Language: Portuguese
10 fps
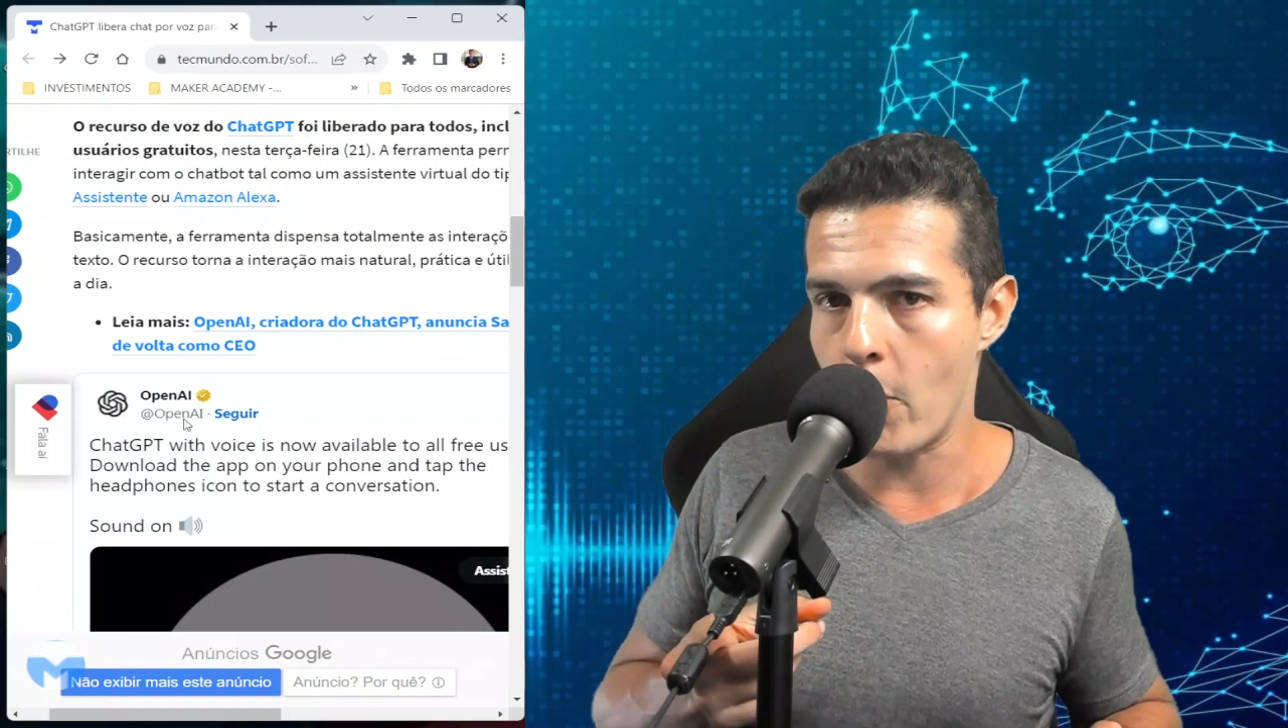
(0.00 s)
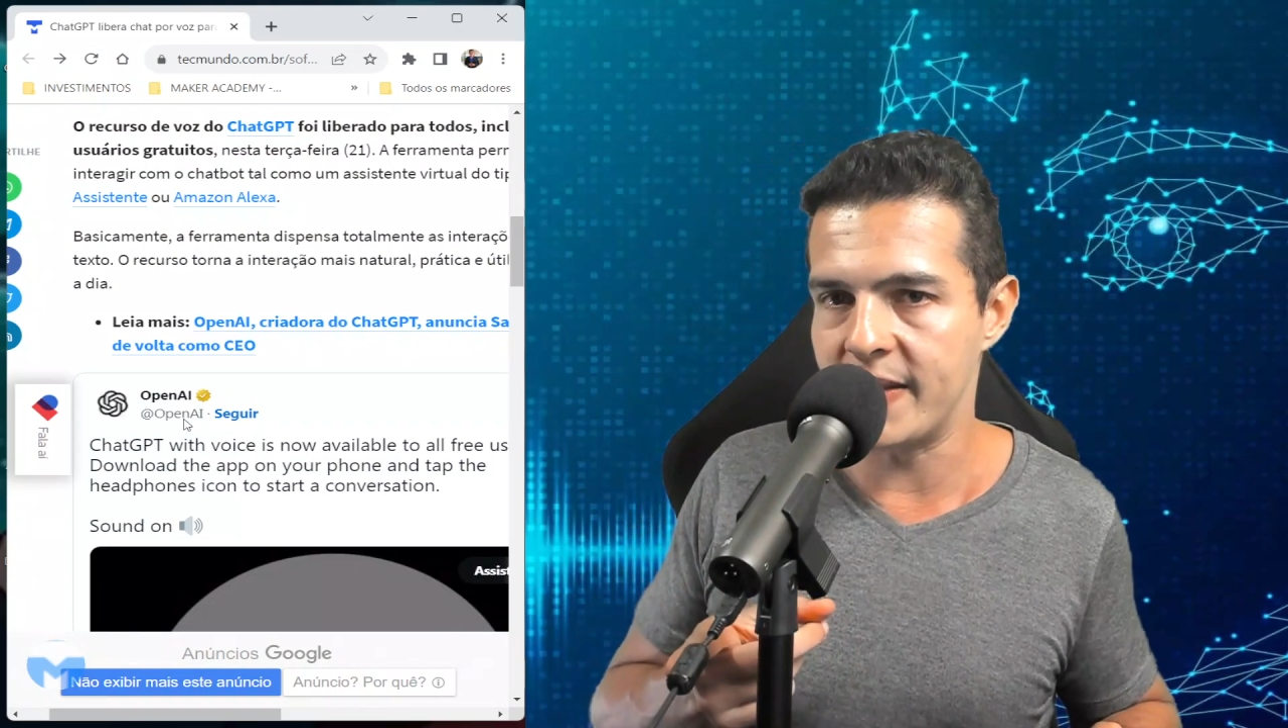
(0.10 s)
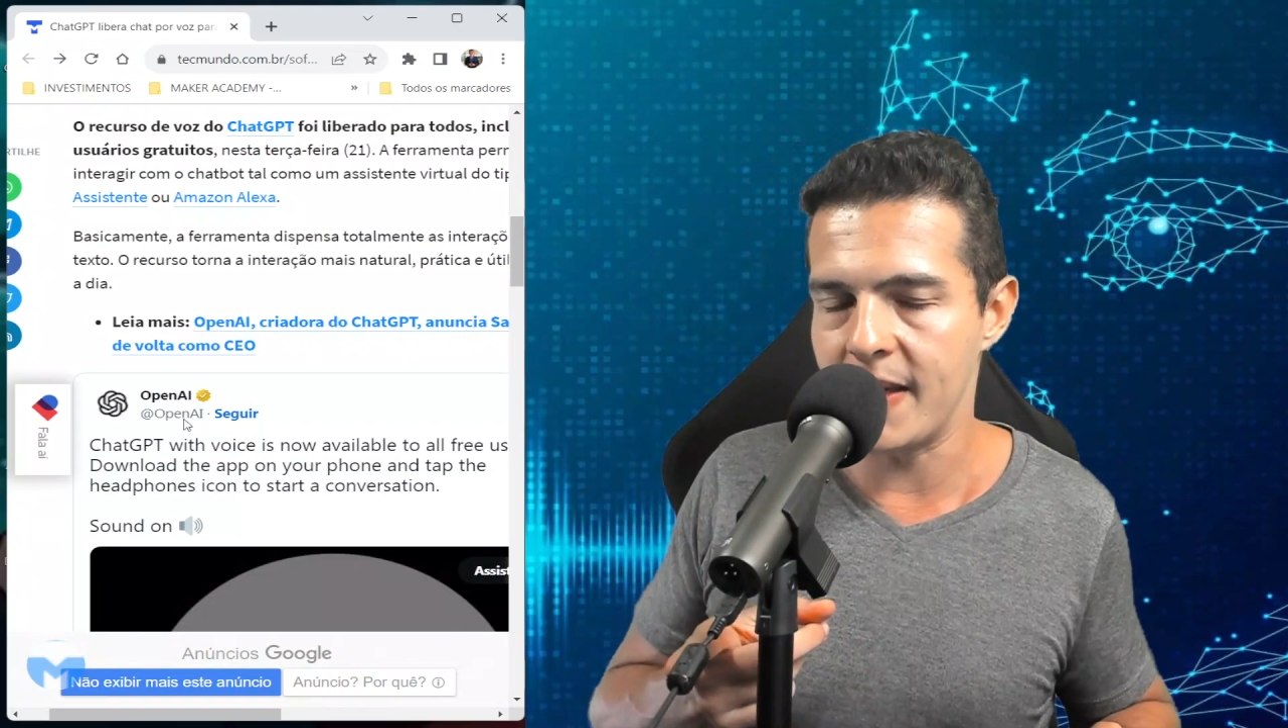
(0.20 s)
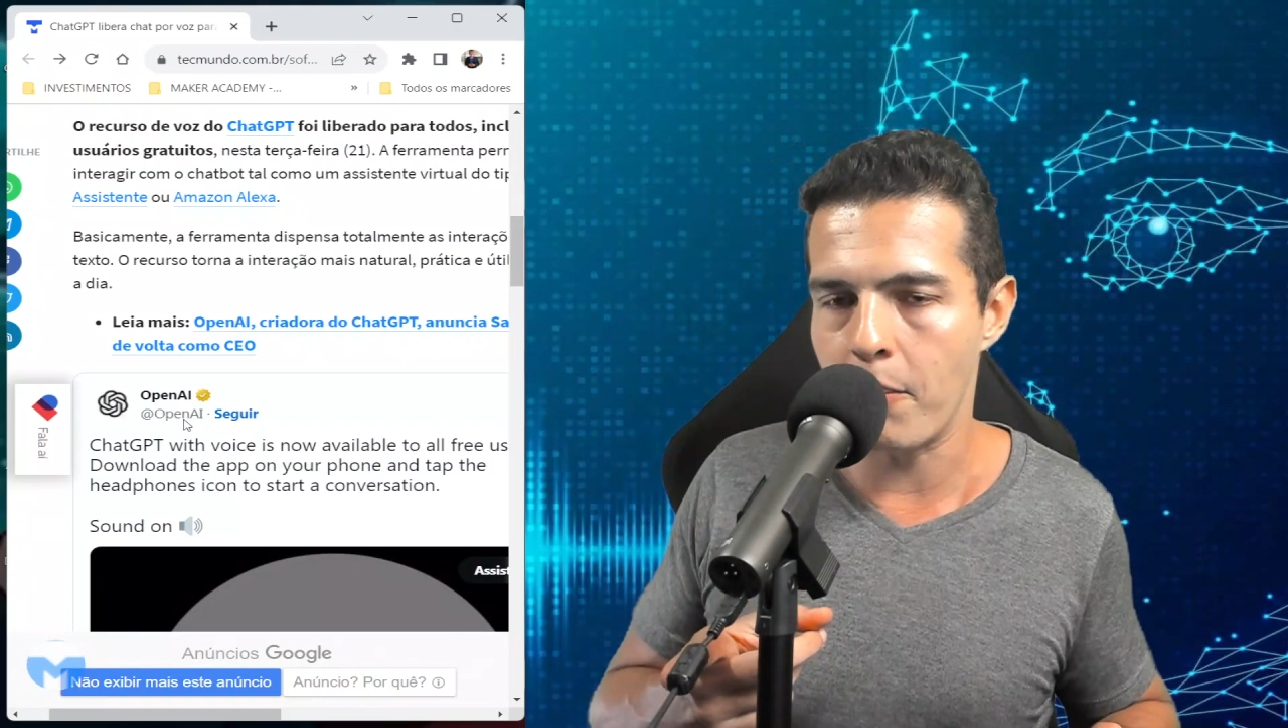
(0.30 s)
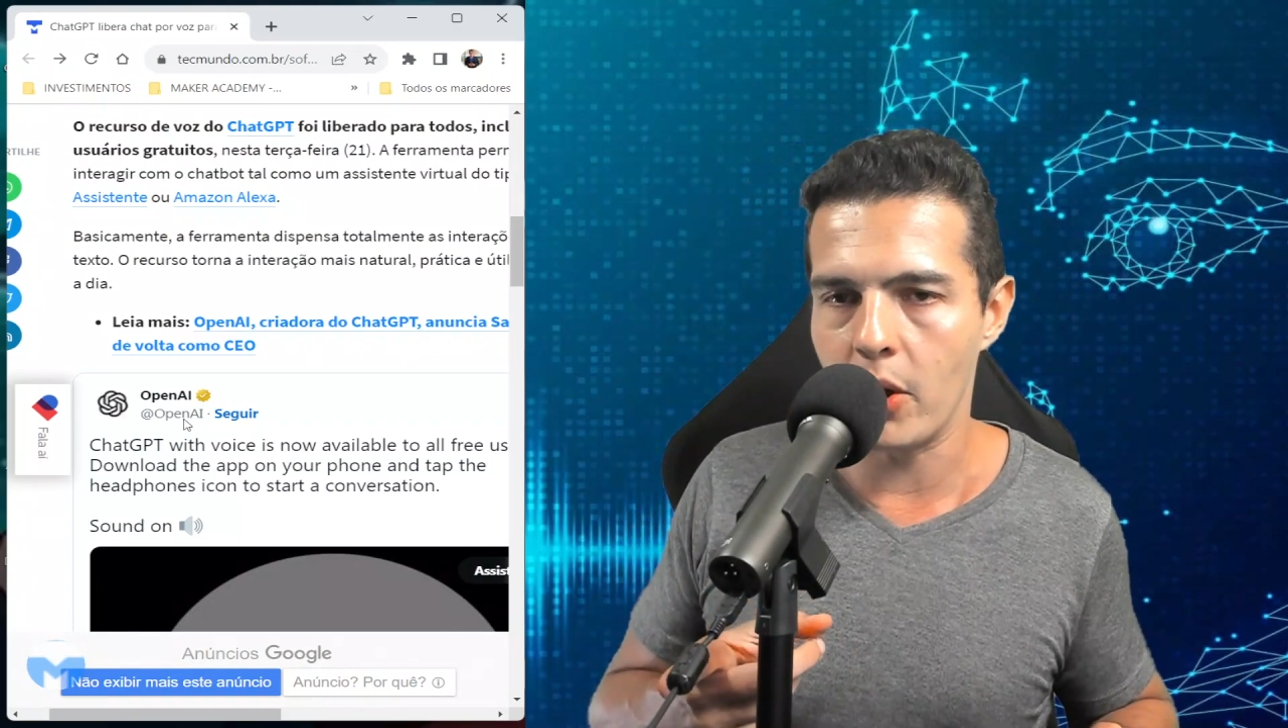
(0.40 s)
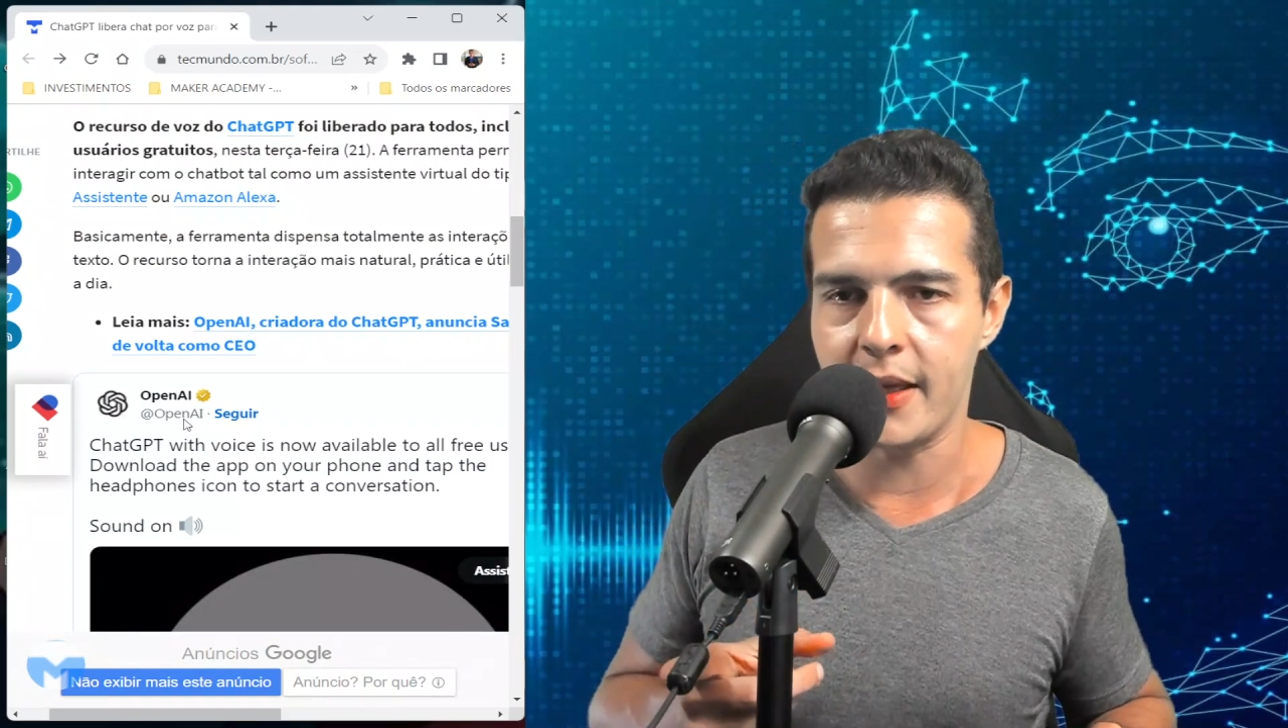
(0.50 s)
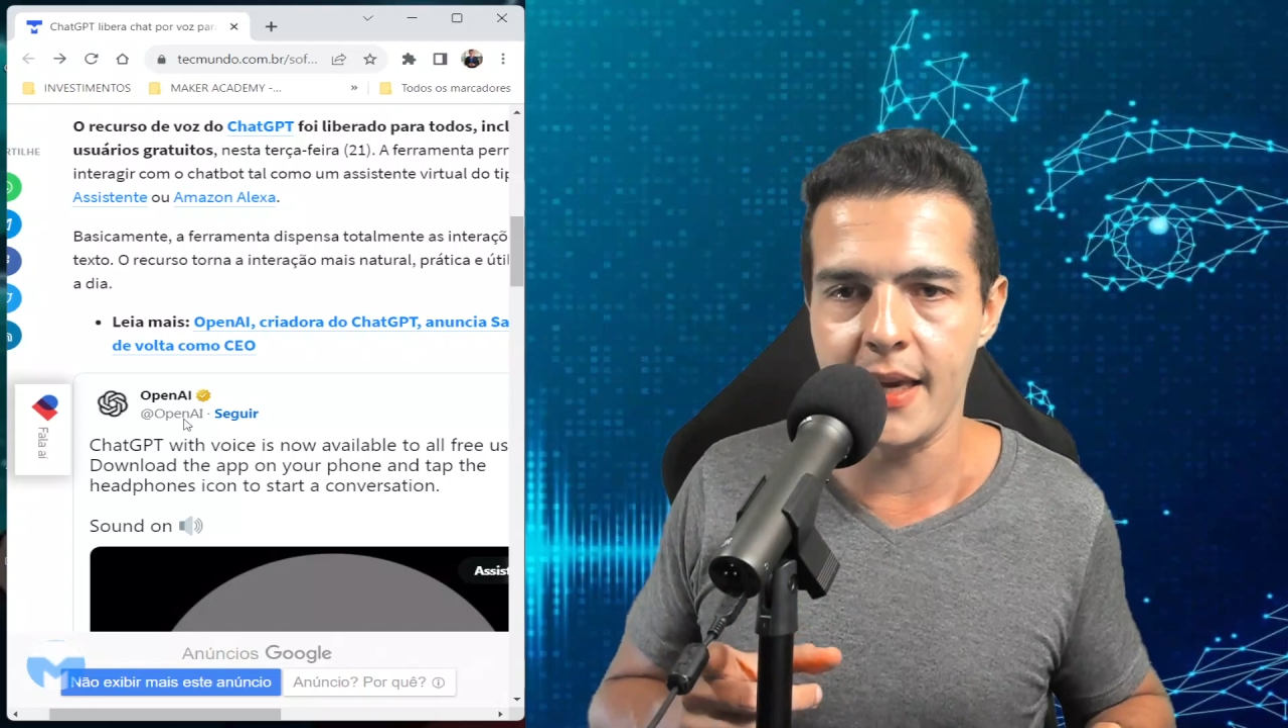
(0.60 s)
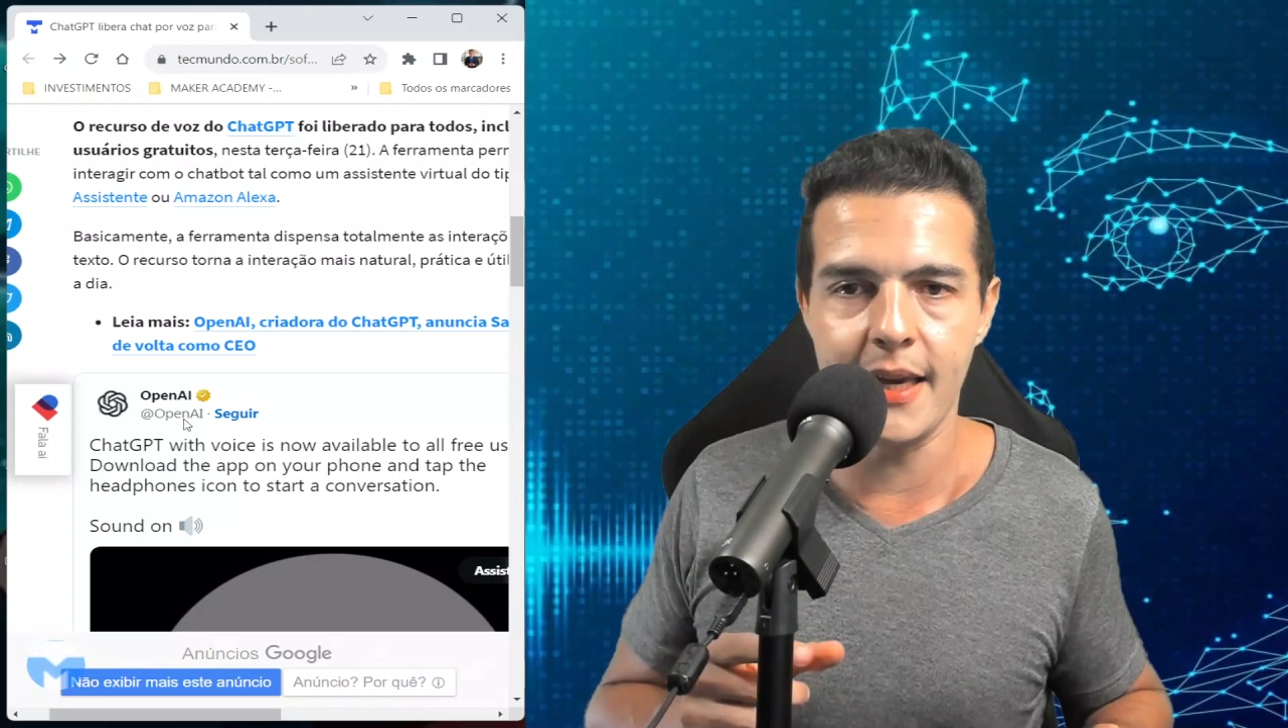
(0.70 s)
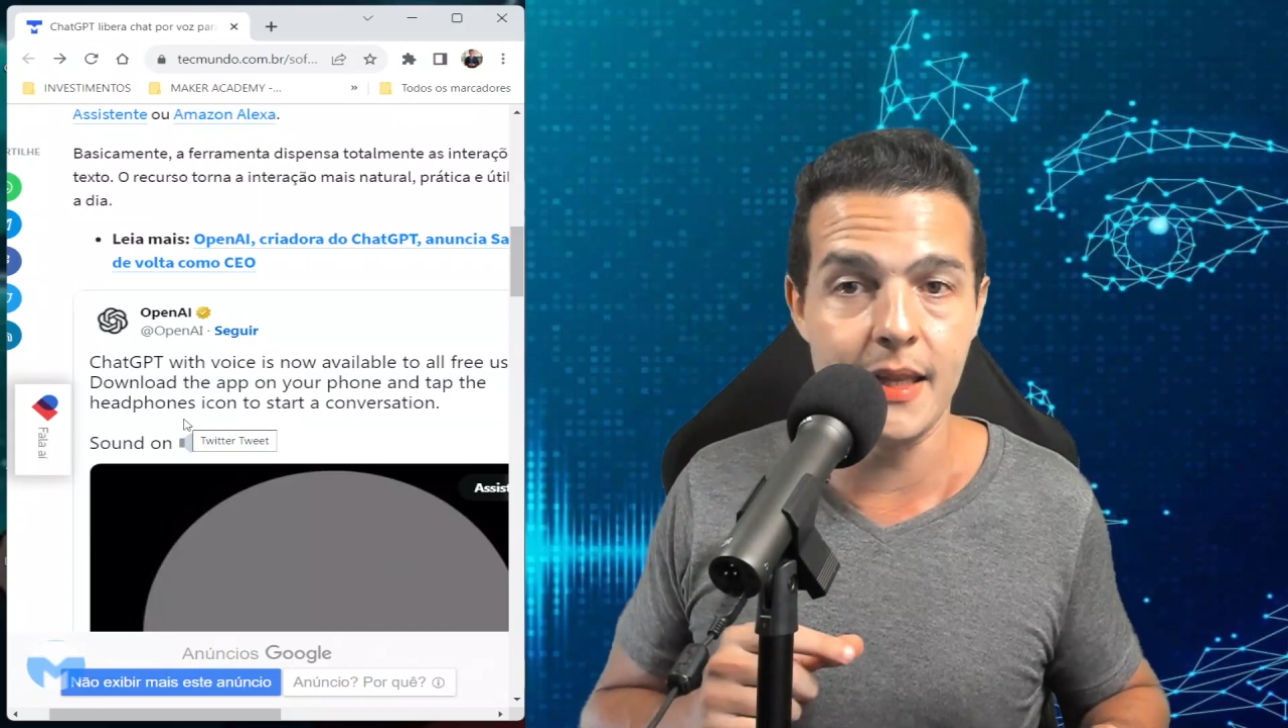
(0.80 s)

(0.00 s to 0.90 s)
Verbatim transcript: o exemplo aqui